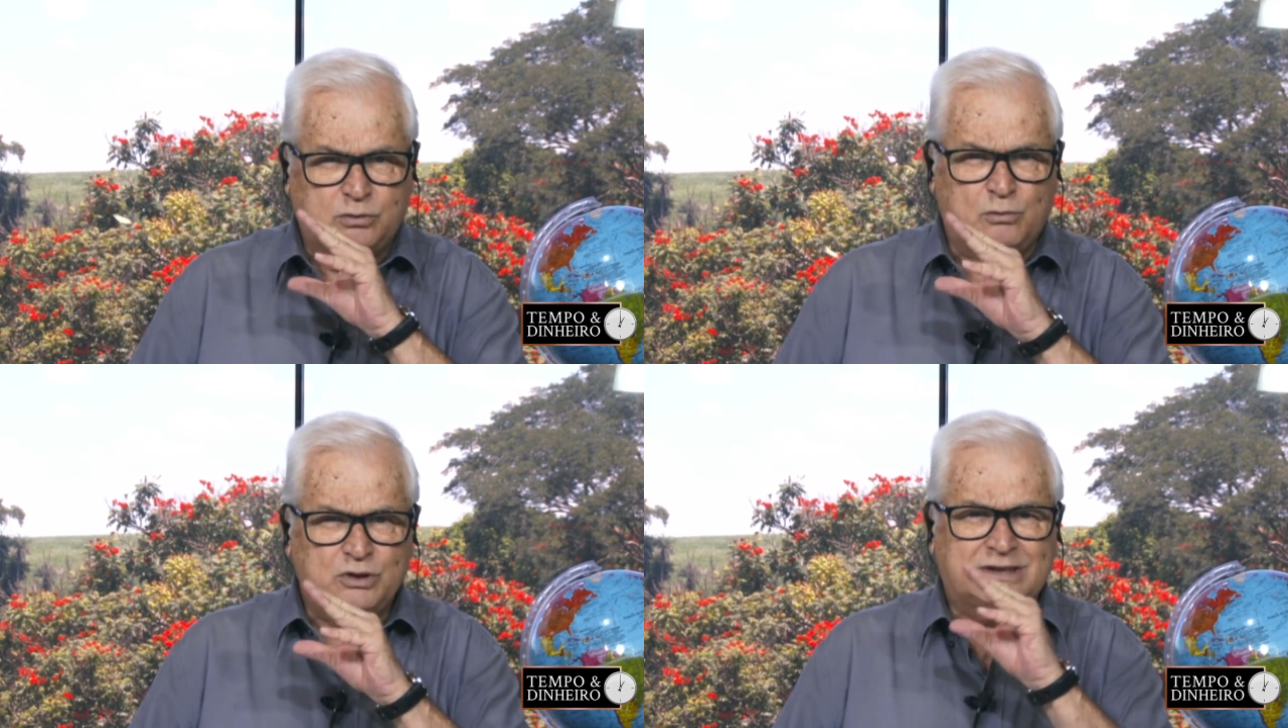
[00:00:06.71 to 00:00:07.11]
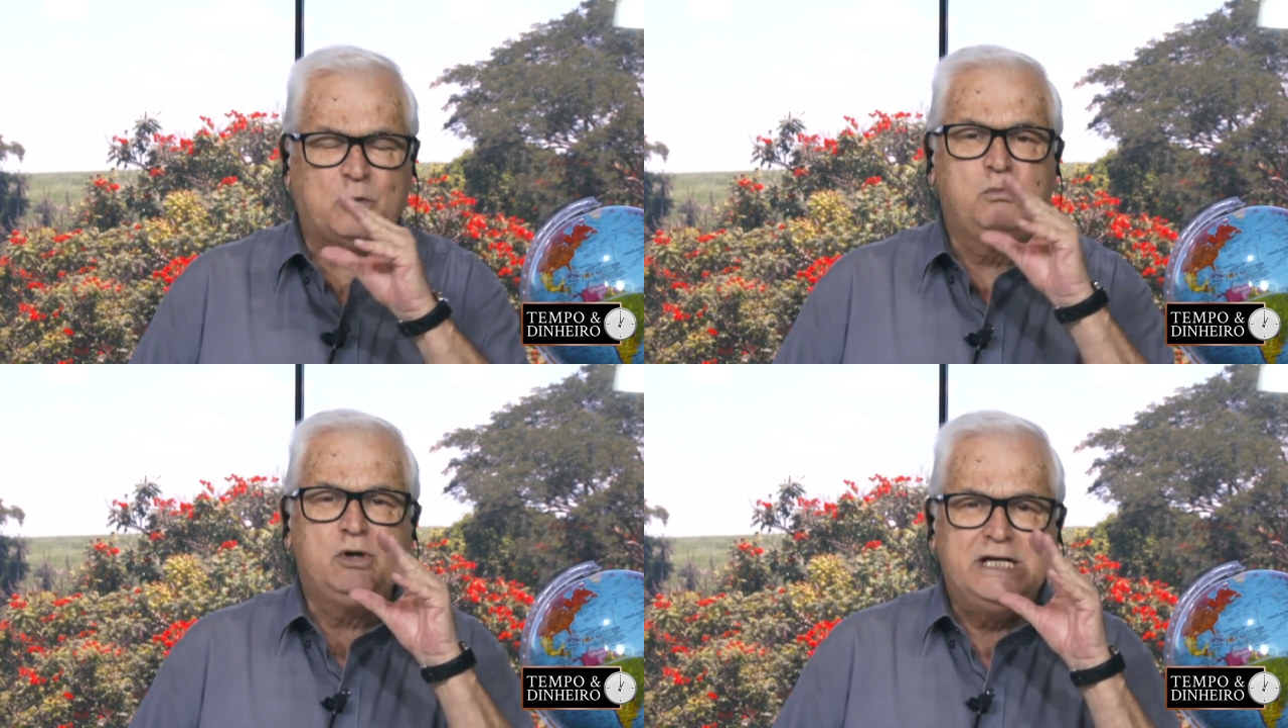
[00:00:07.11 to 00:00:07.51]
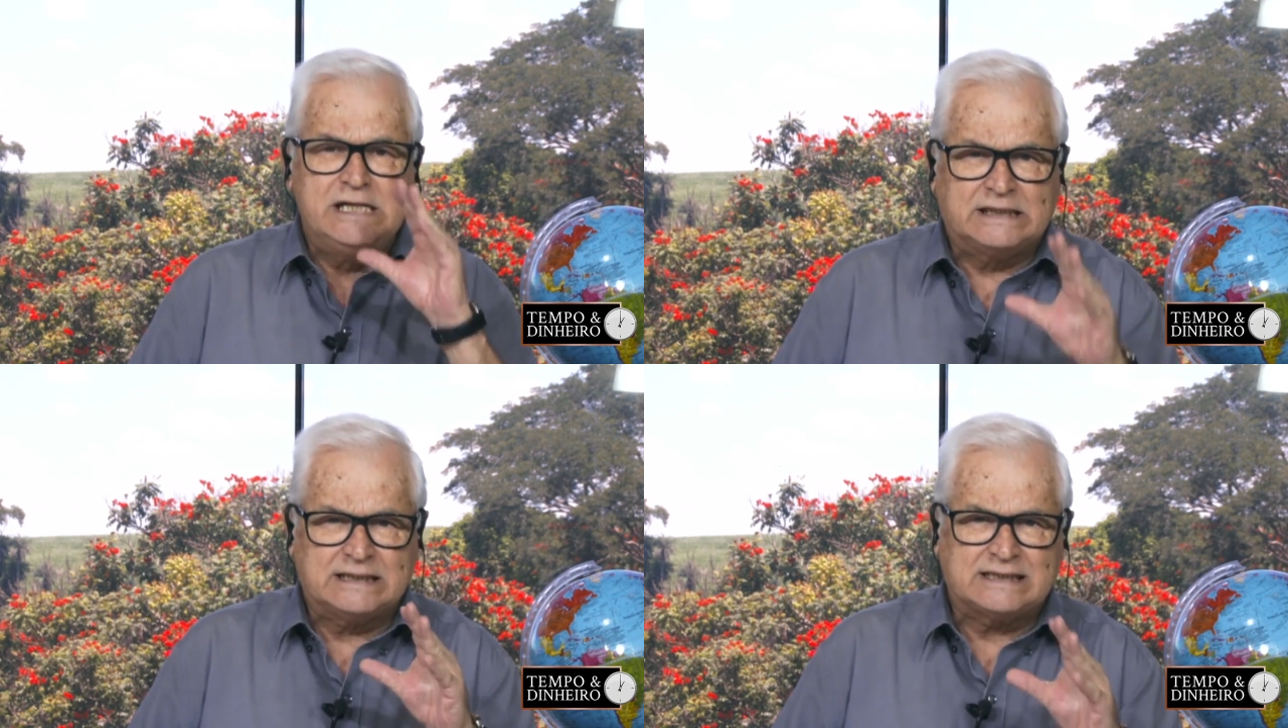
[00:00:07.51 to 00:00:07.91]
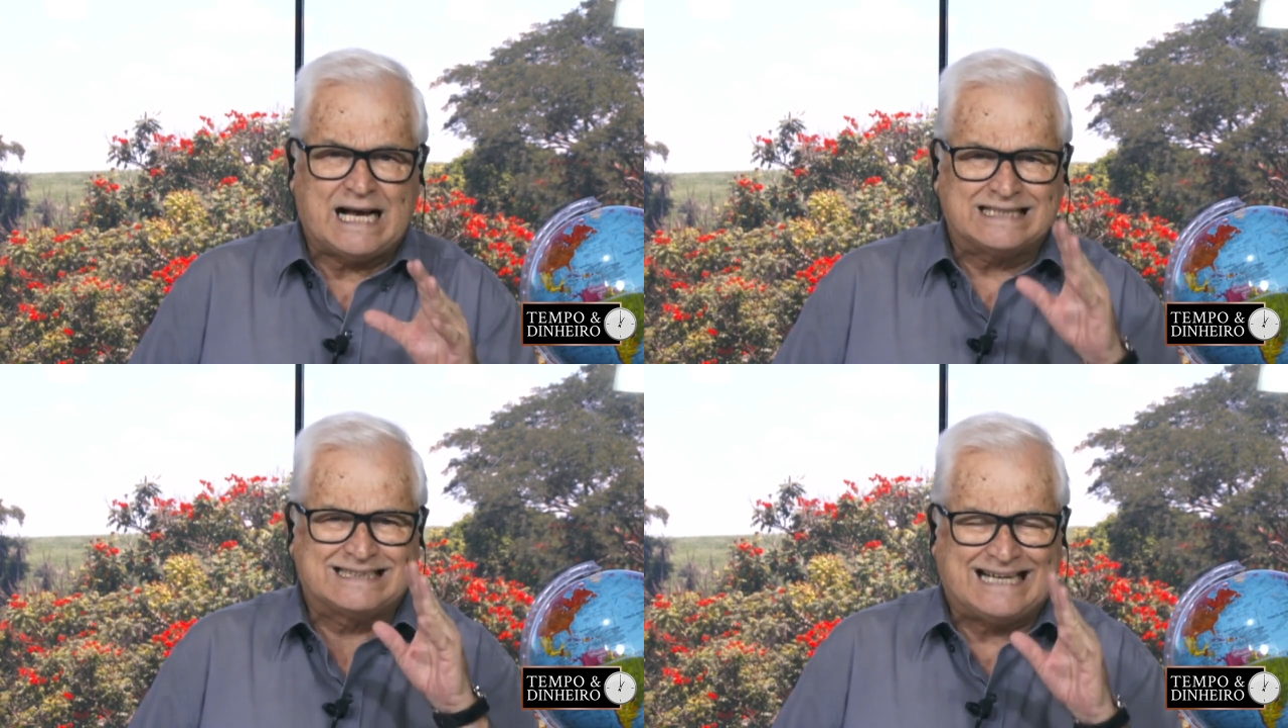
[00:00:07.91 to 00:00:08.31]
como estão
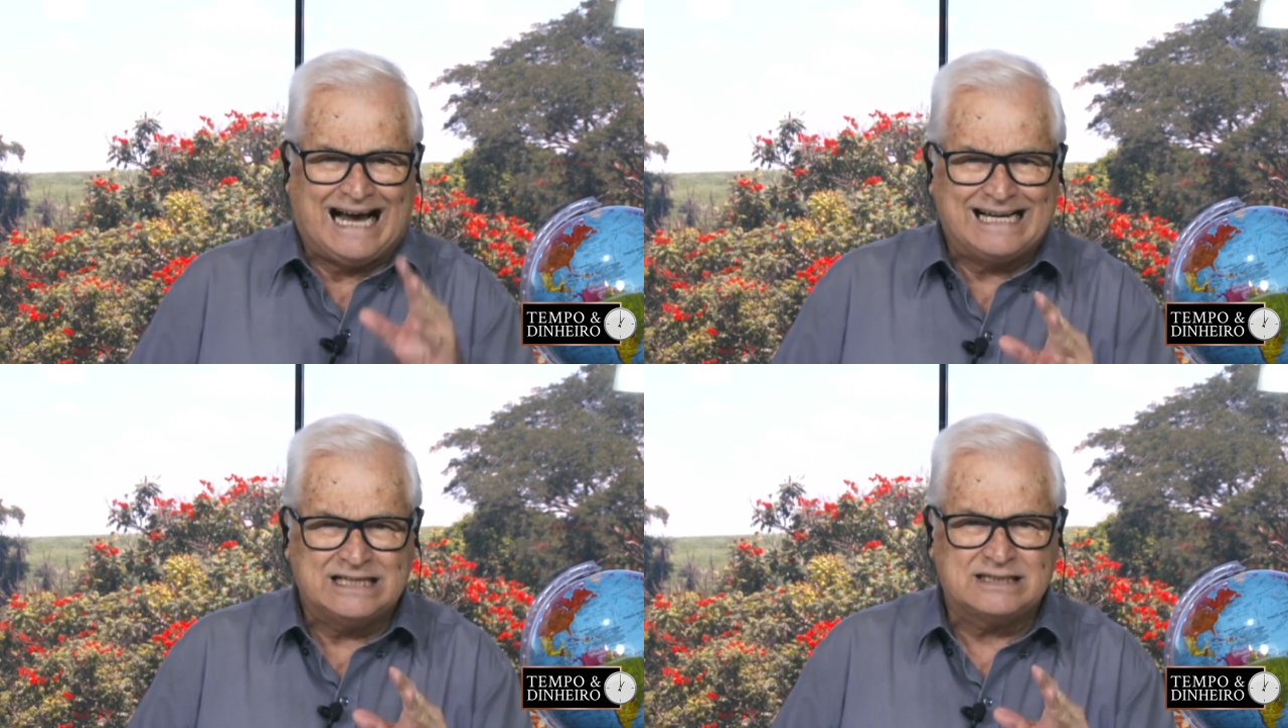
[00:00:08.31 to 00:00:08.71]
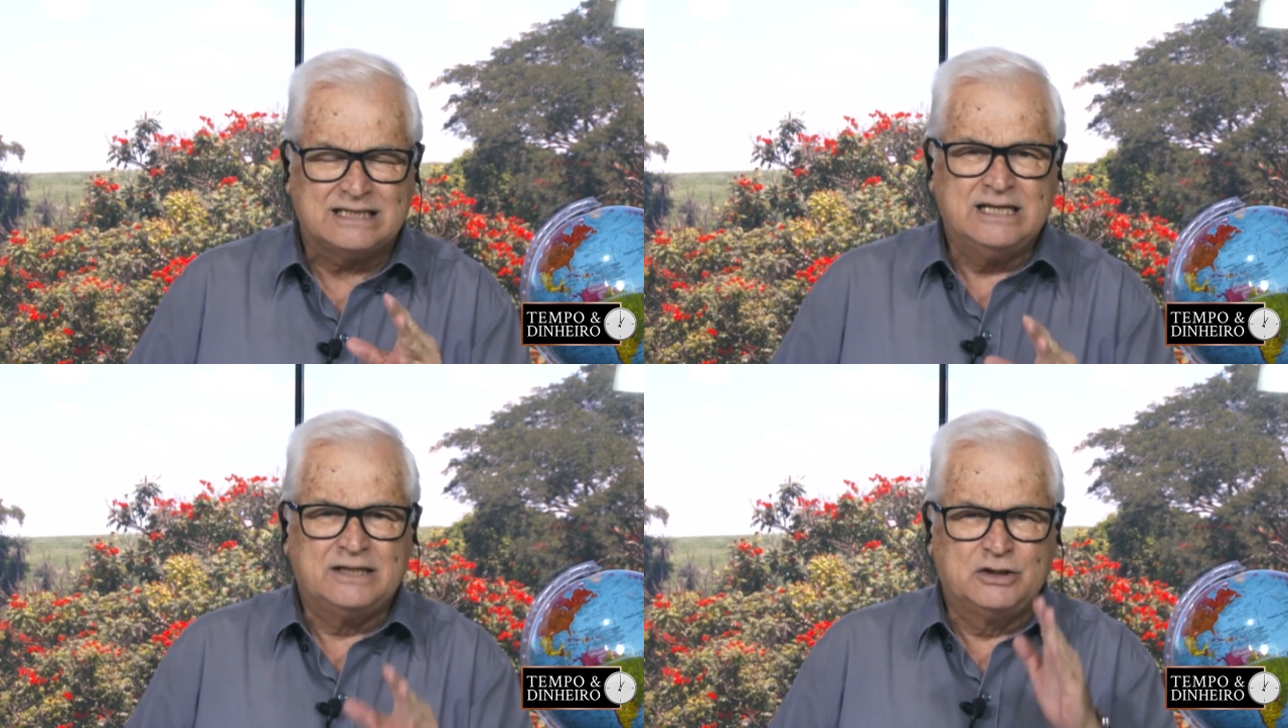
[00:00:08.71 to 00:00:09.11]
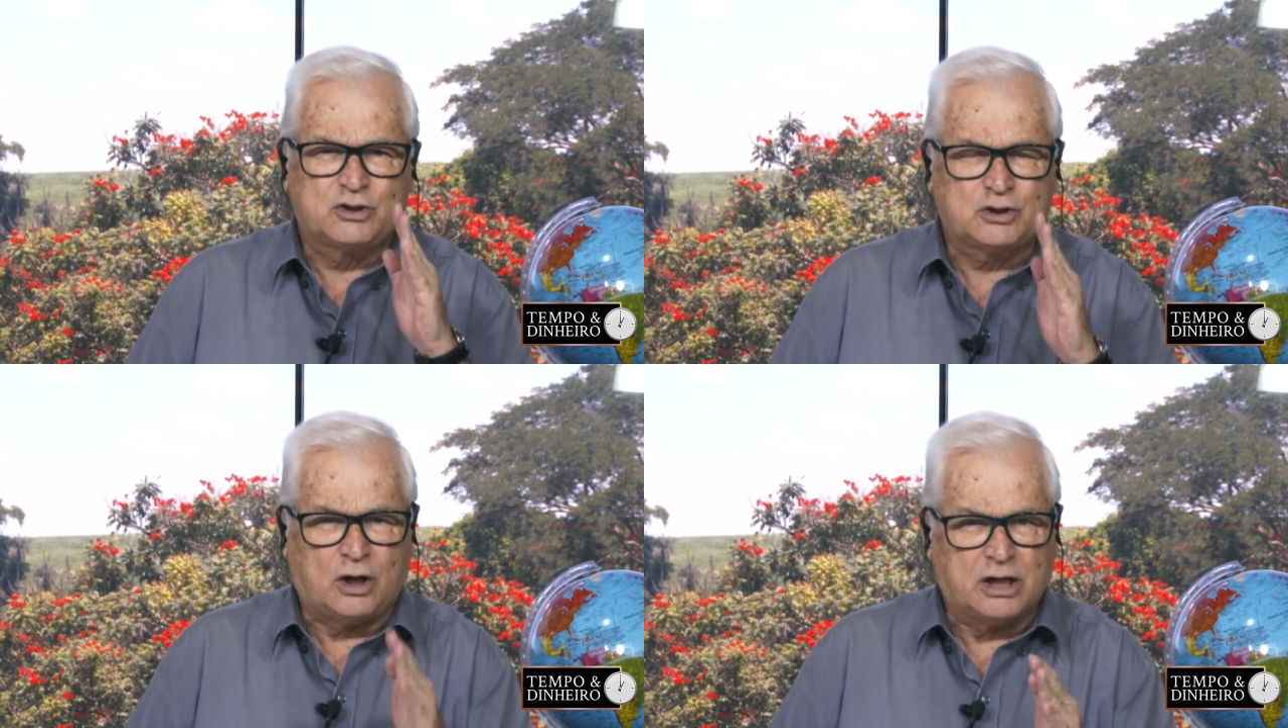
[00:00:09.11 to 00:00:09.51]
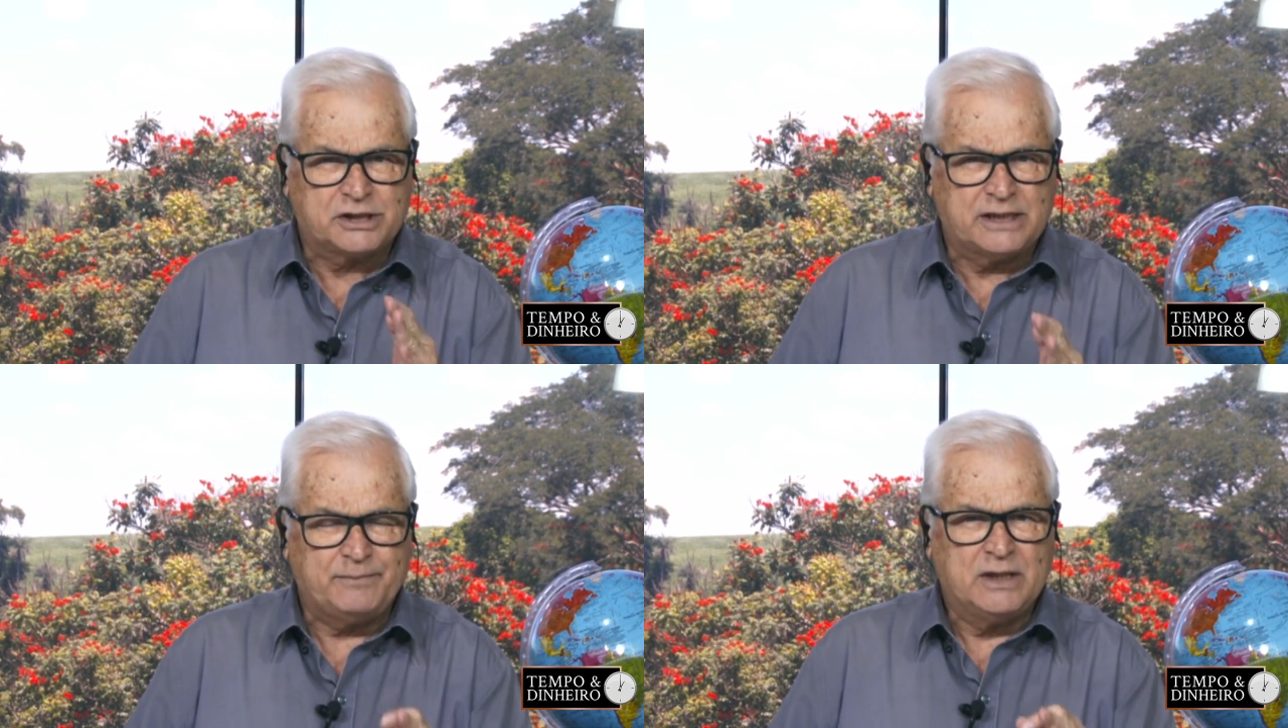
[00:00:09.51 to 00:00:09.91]
bonitas as áreas de
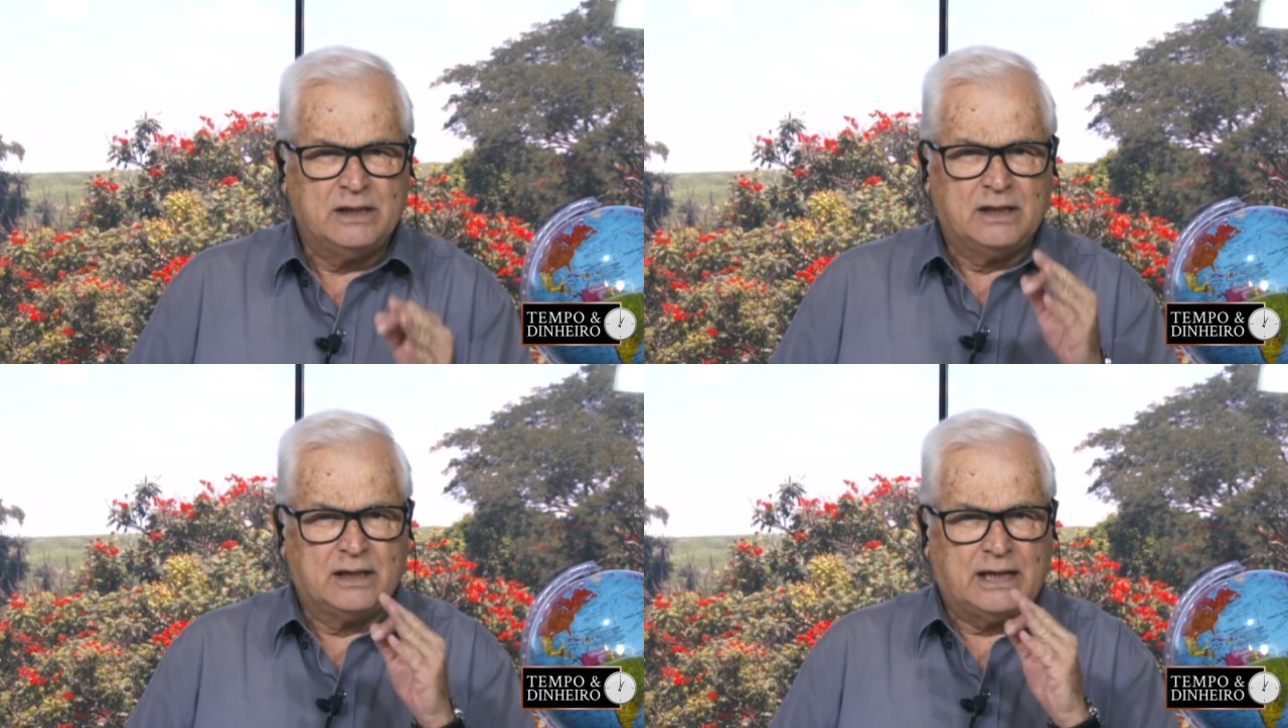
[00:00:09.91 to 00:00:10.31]
soja